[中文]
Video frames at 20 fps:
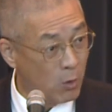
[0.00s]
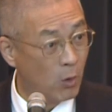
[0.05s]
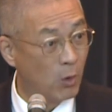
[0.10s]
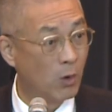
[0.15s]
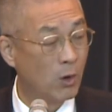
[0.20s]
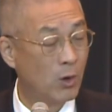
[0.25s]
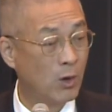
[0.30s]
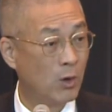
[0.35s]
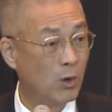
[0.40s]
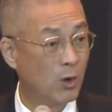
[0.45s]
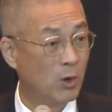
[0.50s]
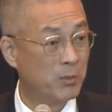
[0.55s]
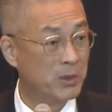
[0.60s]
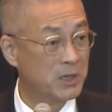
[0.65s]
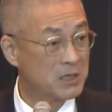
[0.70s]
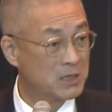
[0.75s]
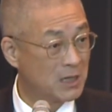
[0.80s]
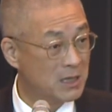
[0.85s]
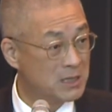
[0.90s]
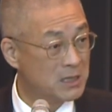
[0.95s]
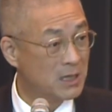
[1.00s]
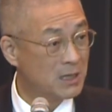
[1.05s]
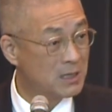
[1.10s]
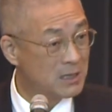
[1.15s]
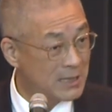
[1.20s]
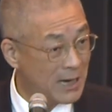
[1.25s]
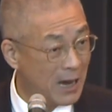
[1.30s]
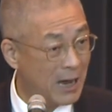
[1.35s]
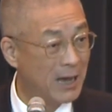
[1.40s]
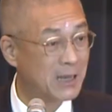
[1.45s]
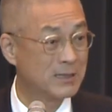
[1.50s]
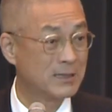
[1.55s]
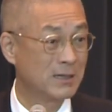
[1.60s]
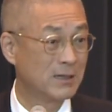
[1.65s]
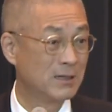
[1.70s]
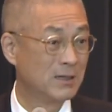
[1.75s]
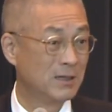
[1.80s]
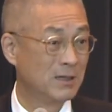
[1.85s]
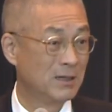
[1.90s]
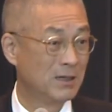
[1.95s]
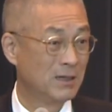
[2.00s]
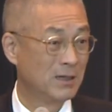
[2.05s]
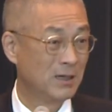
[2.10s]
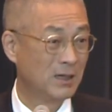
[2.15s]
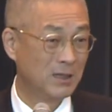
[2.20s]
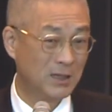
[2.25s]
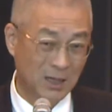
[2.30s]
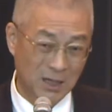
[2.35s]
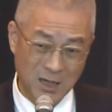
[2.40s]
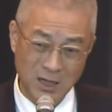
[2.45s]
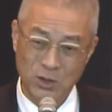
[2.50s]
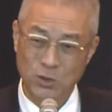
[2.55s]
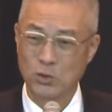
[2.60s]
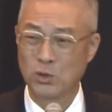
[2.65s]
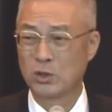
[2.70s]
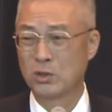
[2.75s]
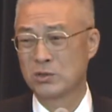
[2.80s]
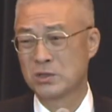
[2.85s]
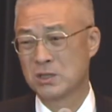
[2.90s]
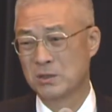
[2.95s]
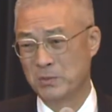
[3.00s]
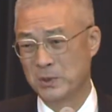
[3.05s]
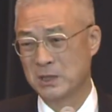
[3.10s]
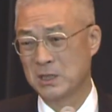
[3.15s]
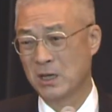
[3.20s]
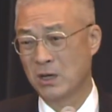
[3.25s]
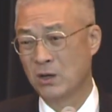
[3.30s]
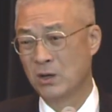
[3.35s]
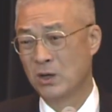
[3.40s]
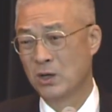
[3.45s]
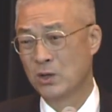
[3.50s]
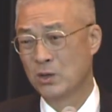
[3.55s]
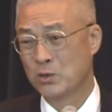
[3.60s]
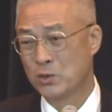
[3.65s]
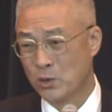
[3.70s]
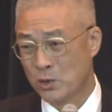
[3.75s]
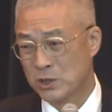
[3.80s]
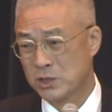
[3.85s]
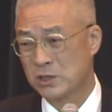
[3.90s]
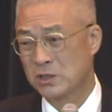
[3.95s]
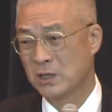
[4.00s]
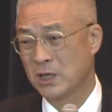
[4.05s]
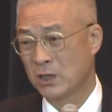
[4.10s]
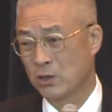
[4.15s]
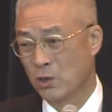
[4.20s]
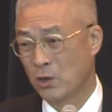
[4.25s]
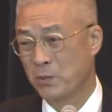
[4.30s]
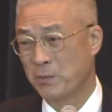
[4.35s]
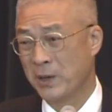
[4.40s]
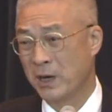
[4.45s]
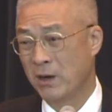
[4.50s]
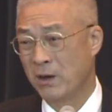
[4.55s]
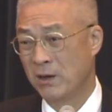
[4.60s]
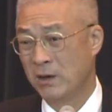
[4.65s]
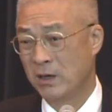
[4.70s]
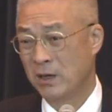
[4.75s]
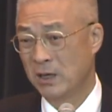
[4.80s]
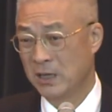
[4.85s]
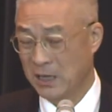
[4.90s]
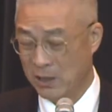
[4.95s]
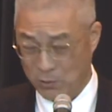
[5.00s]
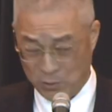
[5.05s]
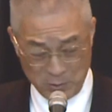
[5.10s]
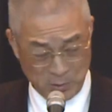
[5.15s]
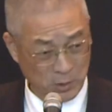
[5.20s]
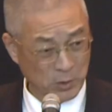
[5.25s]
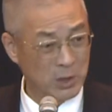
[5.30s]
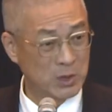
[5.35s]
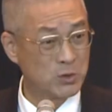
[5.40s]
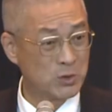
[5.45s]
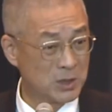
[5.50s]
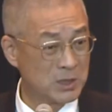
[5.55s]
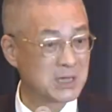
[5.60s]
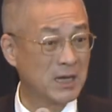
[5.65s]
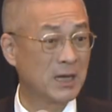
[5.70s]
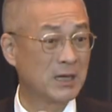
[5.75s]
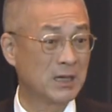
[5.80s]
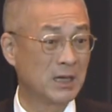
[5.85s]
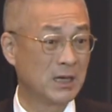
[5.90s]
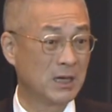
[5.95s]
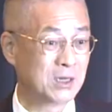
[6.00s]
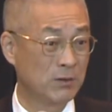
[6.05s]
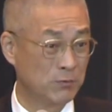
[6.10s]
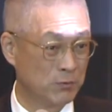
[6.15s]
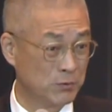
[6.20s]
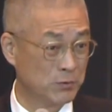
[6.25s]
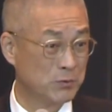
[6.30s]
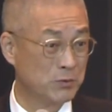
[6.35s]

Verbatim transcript: 括我们身心障碍者，一定很多都是比较弱势的同胞，那我们会做这样的一个服